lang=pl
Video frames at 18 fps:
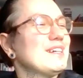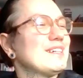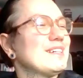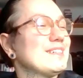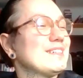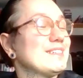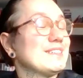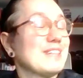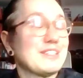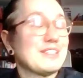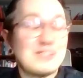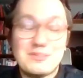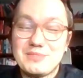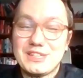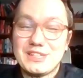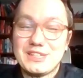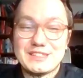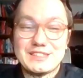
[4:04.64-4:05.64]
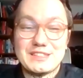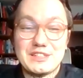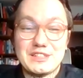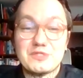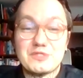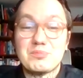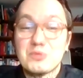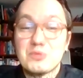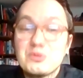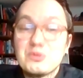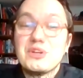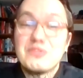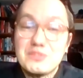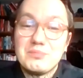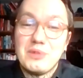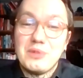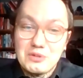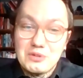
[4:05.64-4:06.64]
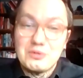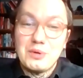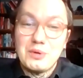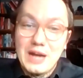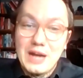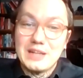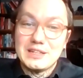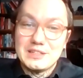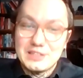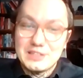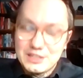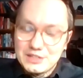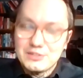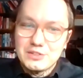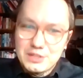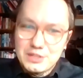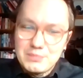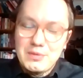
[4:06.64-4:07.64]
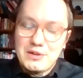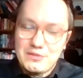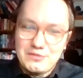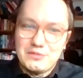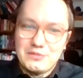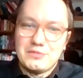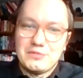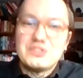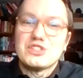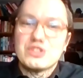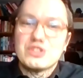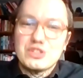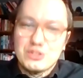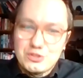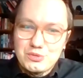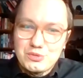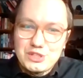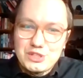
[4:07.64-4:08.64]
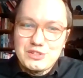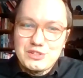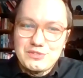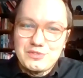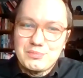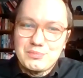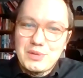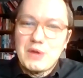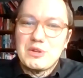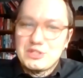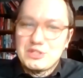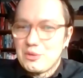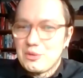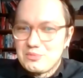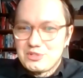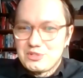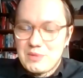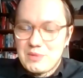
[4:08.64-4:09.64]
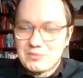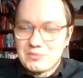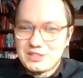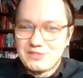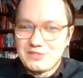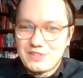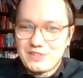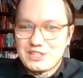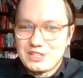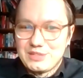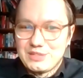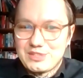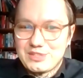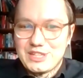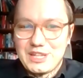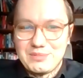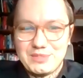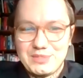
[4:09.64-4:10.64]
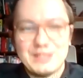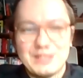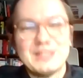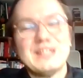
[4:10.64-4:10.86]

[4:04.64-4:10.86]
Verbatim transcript: E, natomiast e, współczuję wyboru, ale e, chyba widzę, że czuję, że wybrałaś dobrze. Mam takie wrażenie przynajmniej.